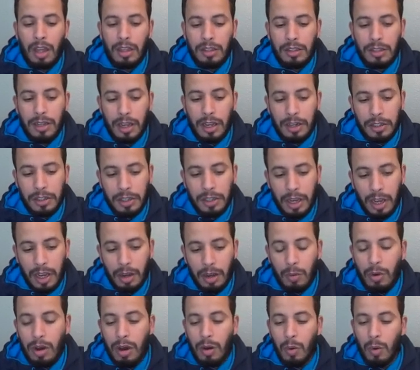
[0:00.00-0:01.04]
ثاني شيء
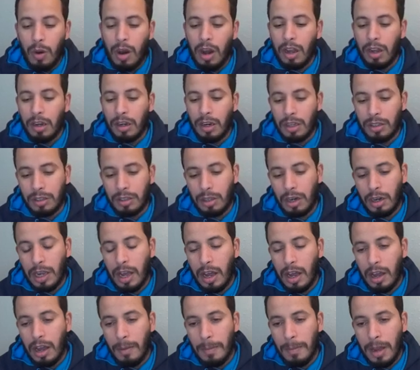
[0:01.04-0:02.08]
وهو
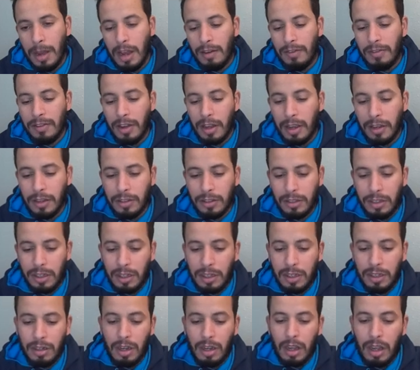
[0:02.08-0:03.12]
نشرها مع
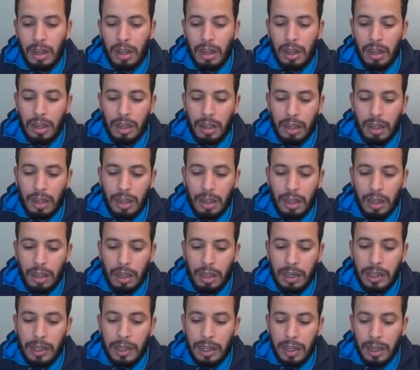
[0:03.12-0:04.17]
الفائزين آه،
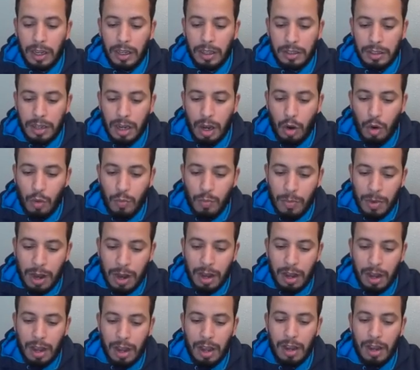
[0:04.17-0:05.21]
لكي
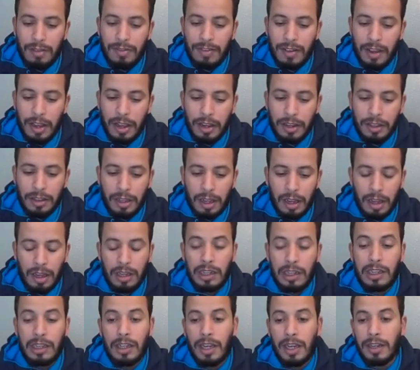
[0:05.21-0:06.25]
تعم الفائدة
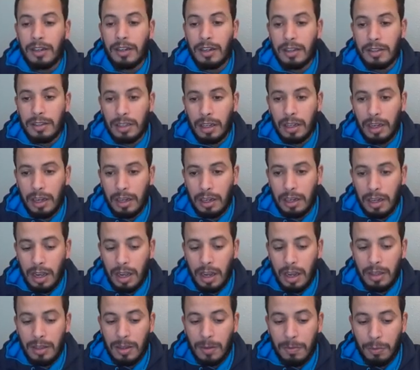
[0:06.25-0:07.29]
لكي نصل إلى
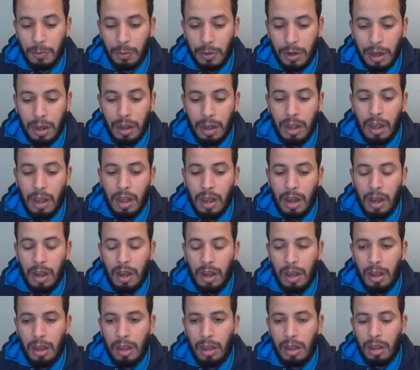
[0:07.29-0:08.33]
هدفنا
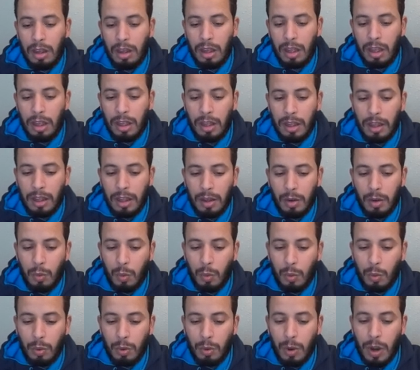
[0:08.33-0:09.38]
آه،
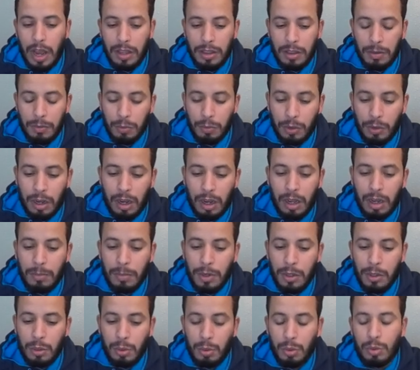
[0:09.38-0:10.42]
وهدفنا
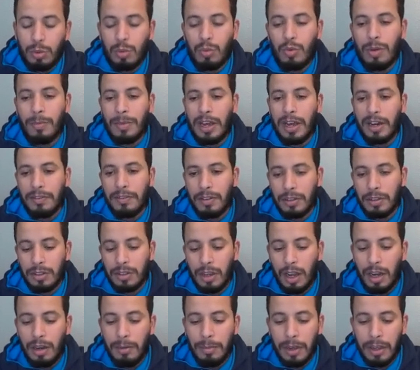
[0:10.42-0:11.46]
المنشود هو معرفة
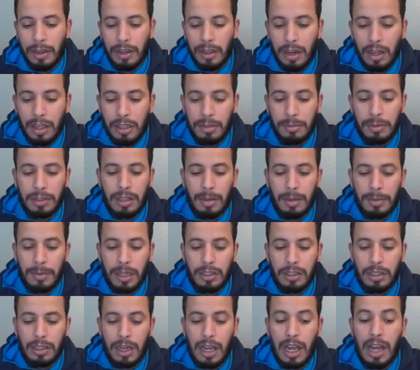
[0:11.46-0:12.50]
البيانات
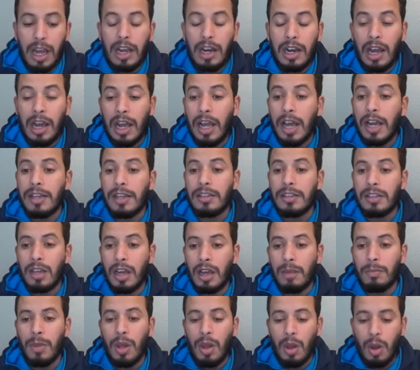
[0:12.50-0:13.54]
بطبيعة الحال على
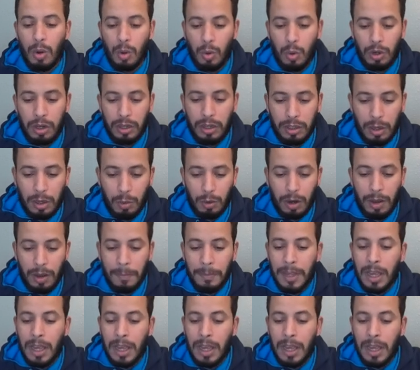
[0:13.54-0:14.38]
حساب كل دولة